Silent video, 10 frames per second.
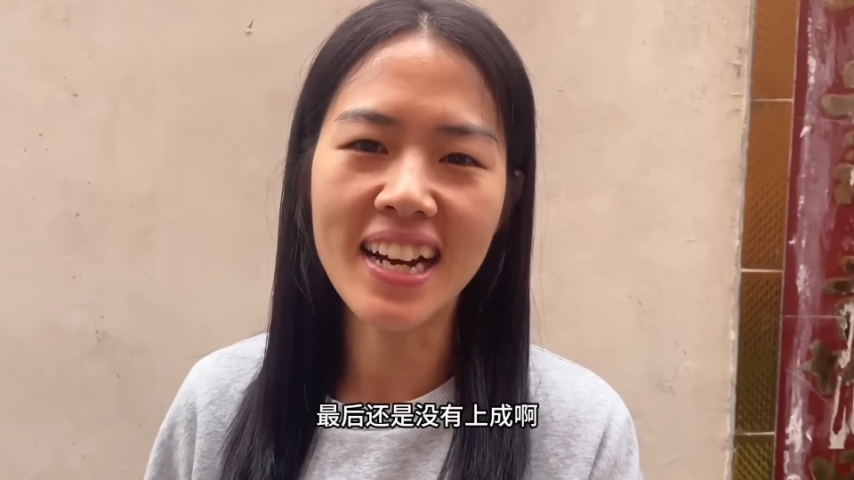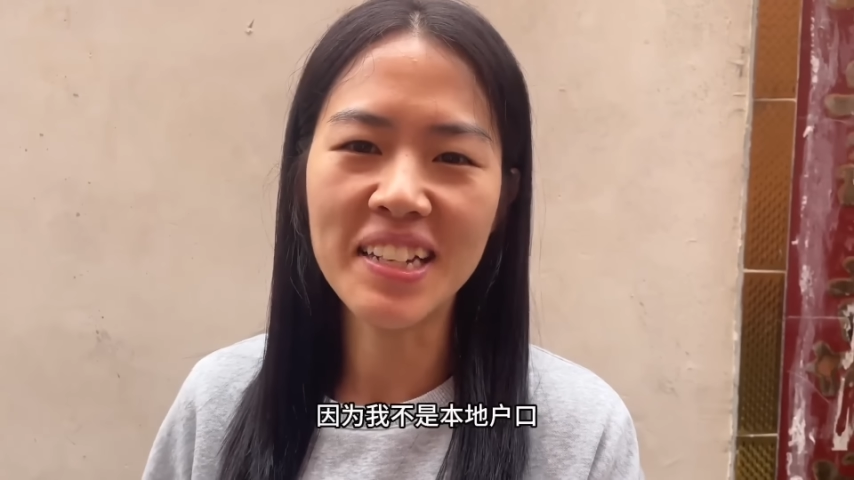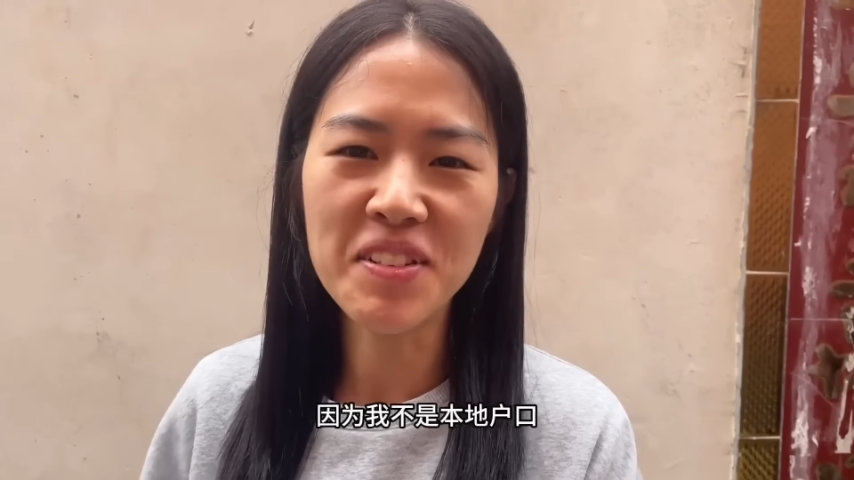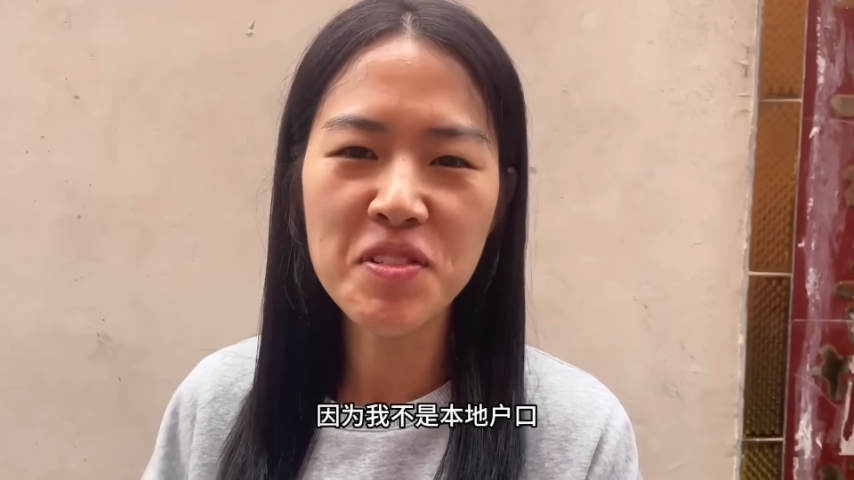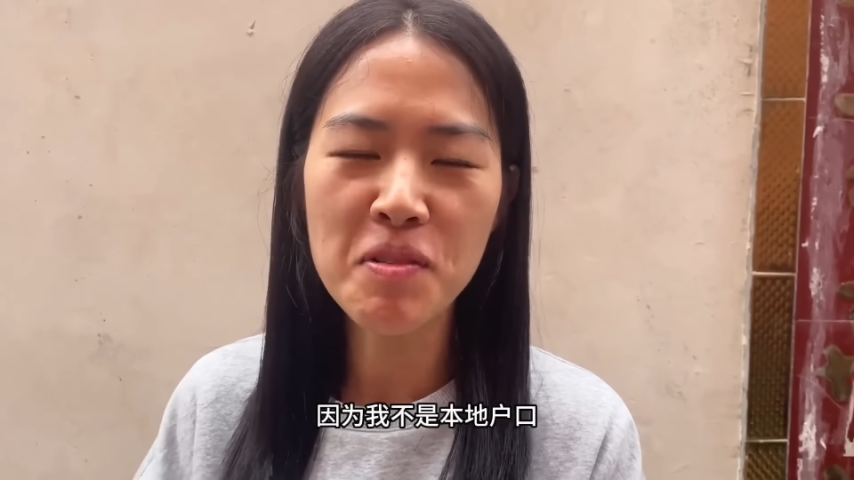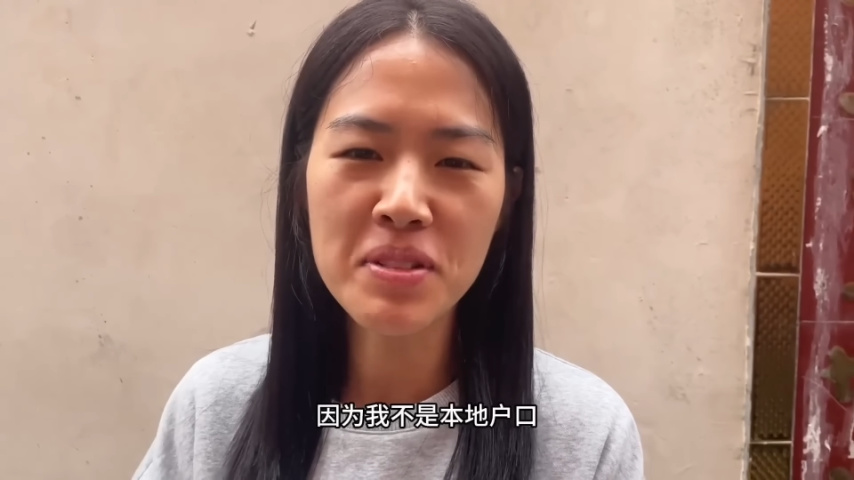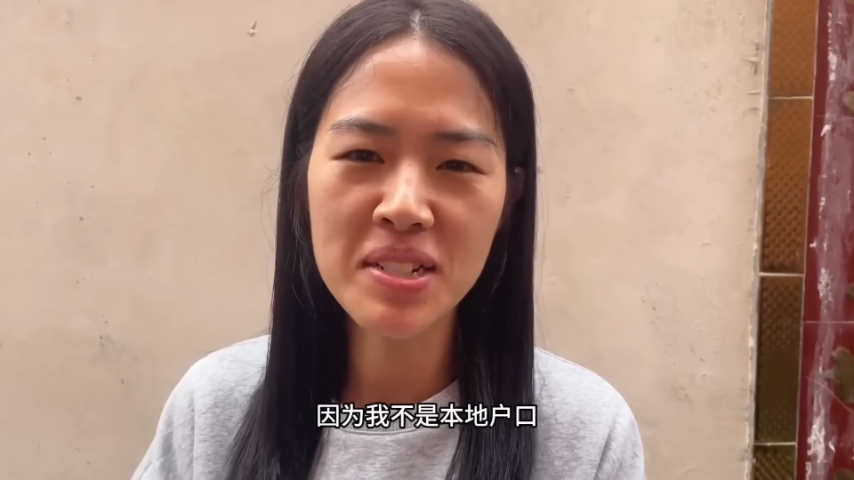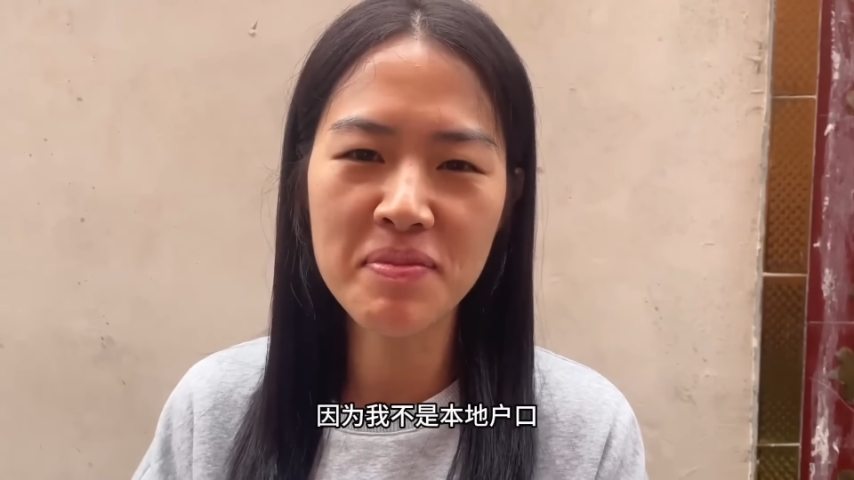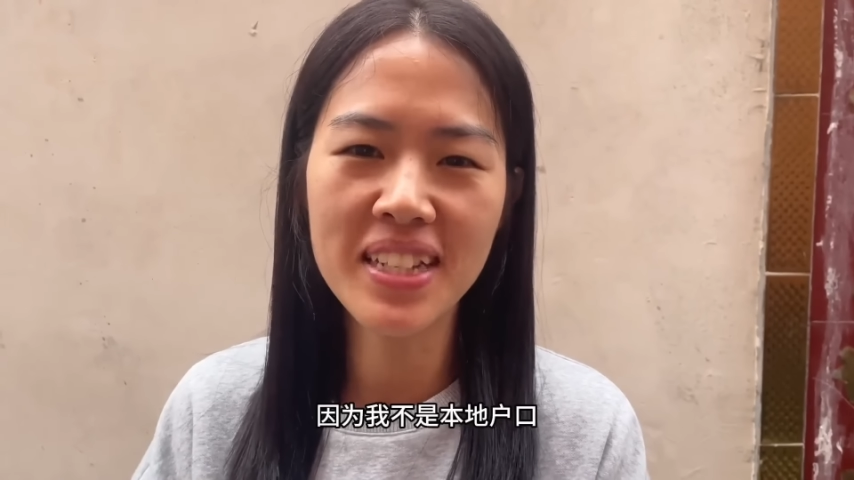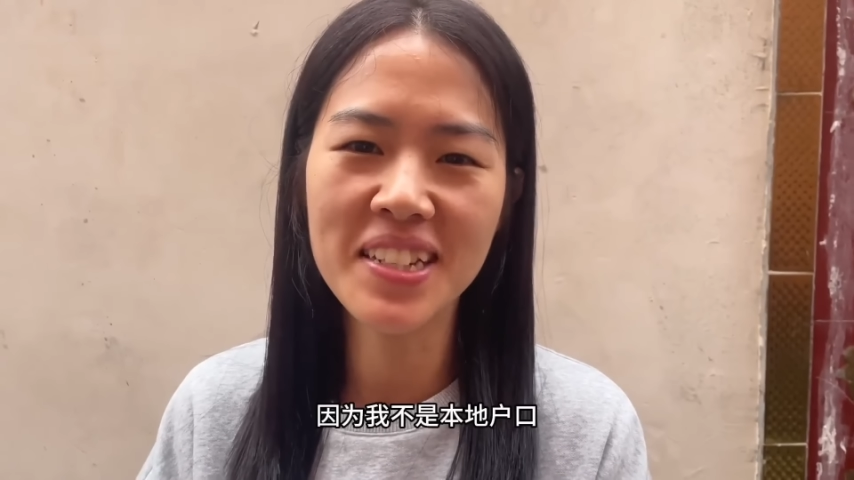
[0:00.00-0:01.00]
因为我不是
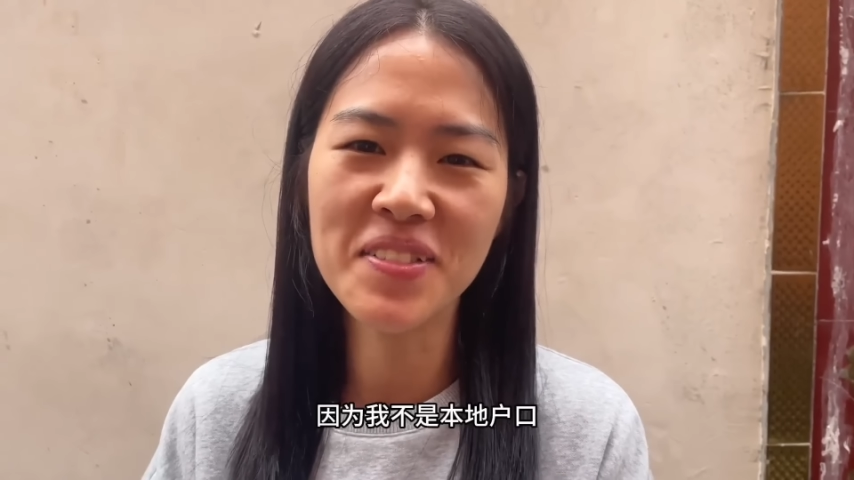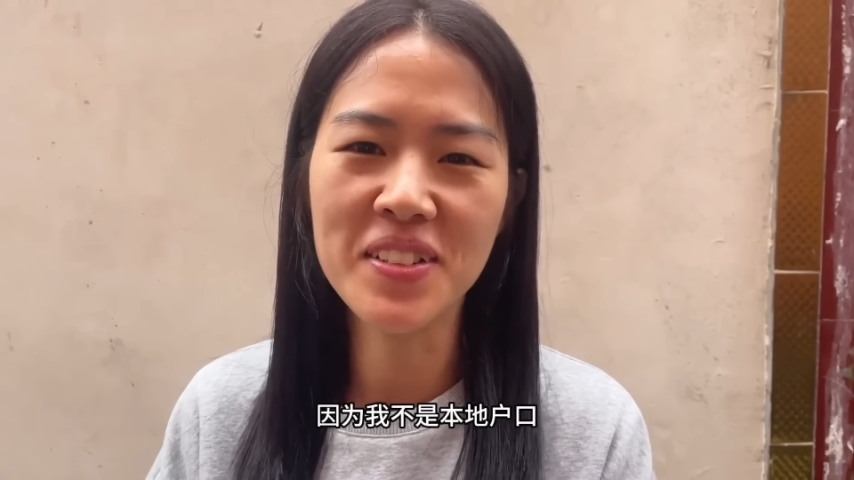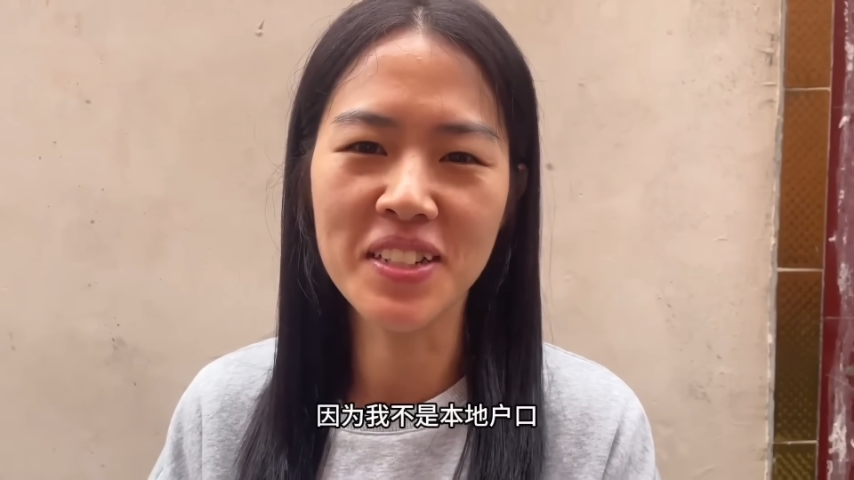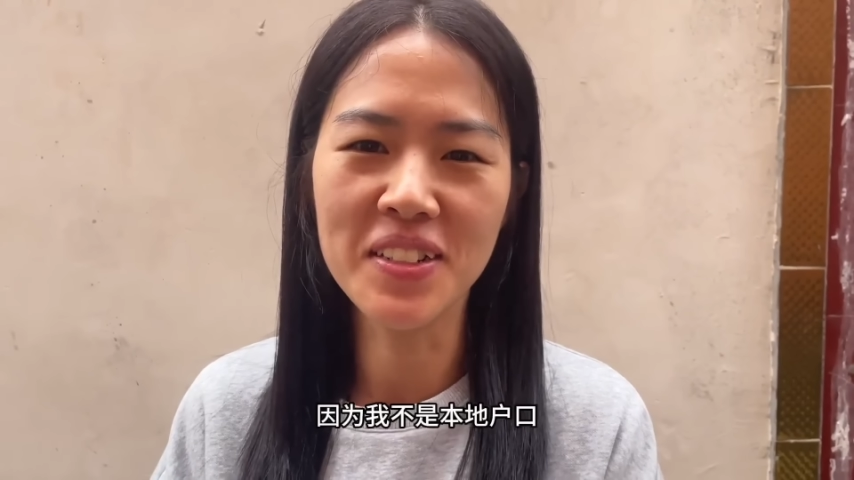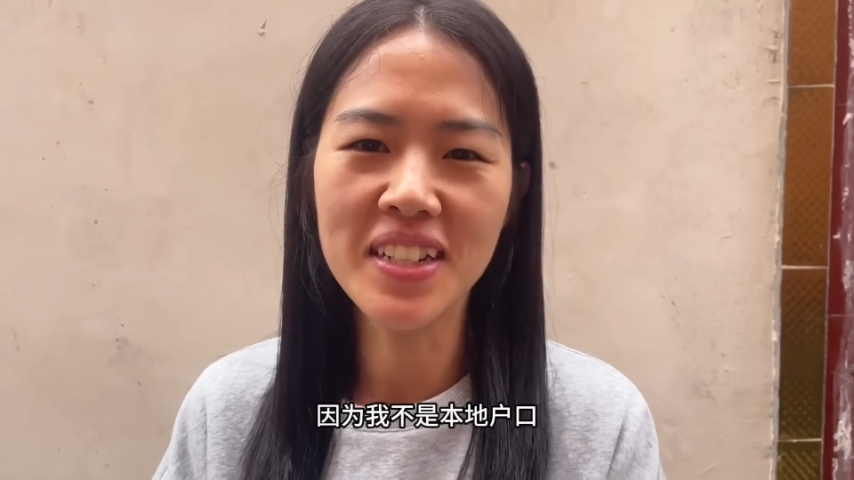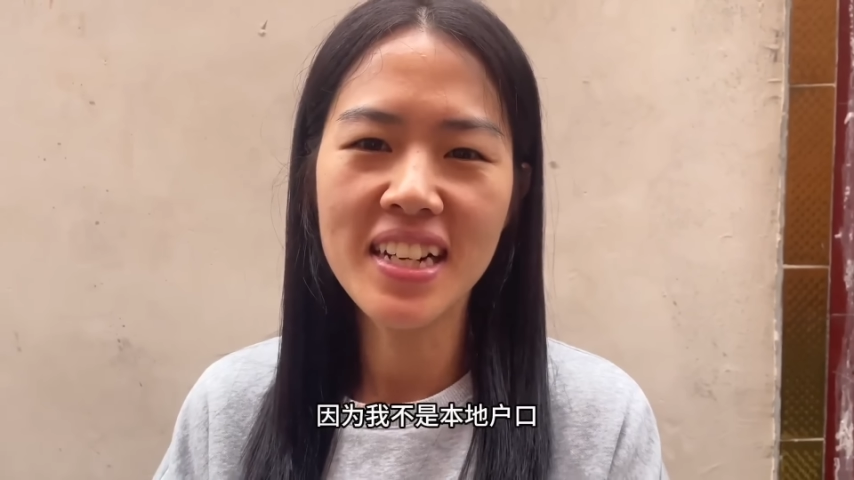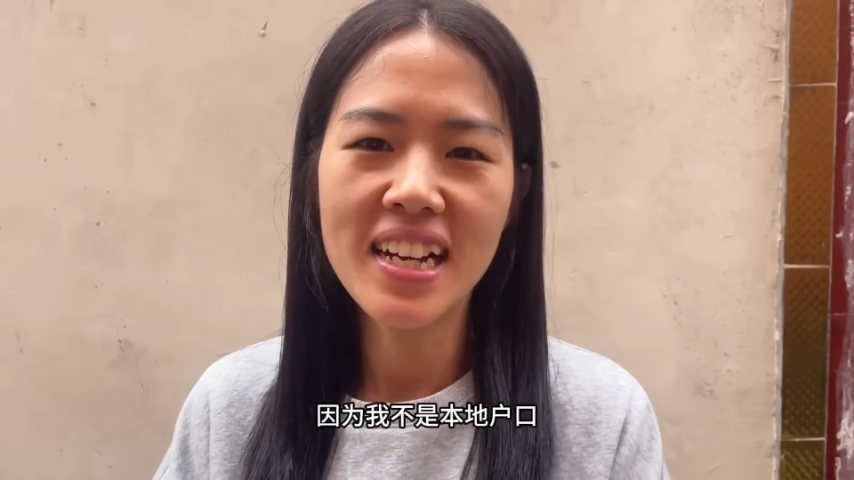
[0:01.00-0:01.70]
本地户口，